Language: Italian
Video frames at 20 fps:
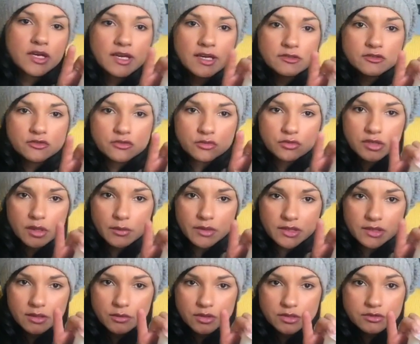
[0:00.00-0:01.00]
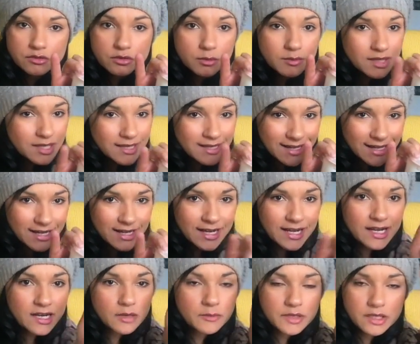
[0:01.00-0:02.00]
e assolutamente questo mele e
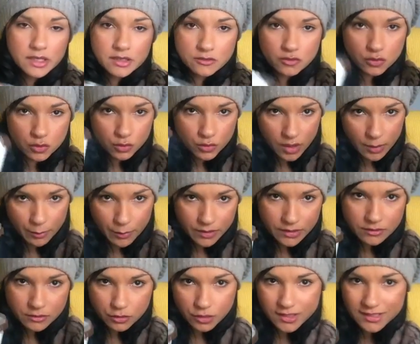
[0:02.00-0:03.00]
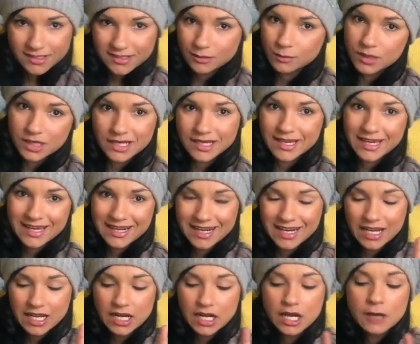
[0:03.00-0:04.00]
cannella perché sono un'appassionata di mele e
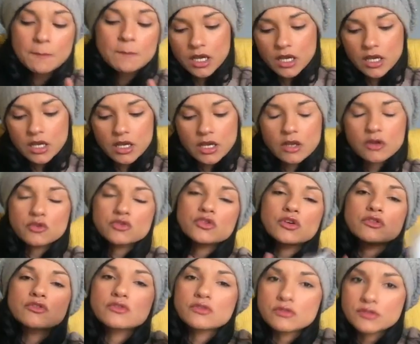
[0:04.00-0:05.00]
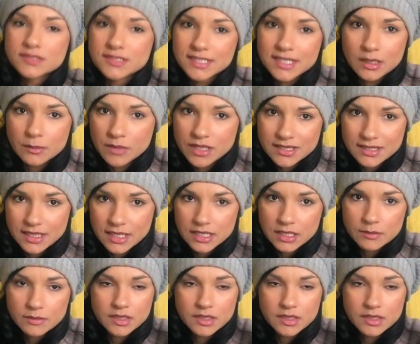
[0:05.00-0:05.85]
cannella E eh, lo so sono seghe mentali